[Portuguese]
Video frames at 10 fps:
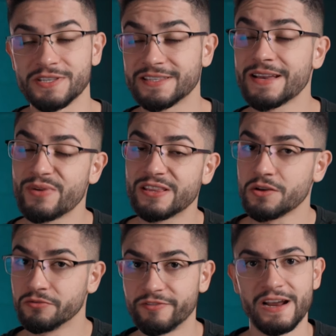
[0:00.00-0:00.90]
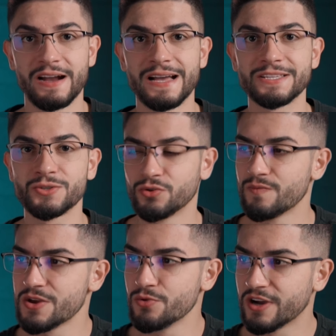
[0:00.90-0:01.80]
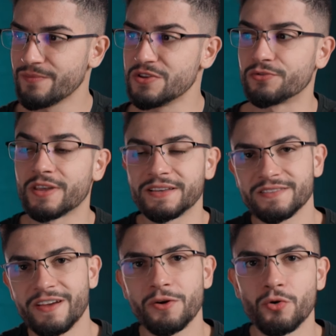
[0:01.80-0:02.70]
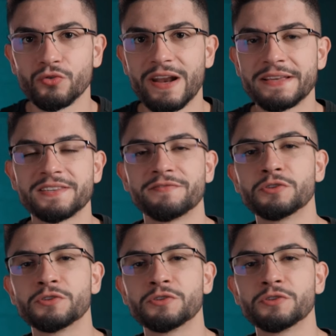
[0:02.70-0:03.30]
sempre tem um fracasso no meio do caminho, tá? E você vai encontrar esse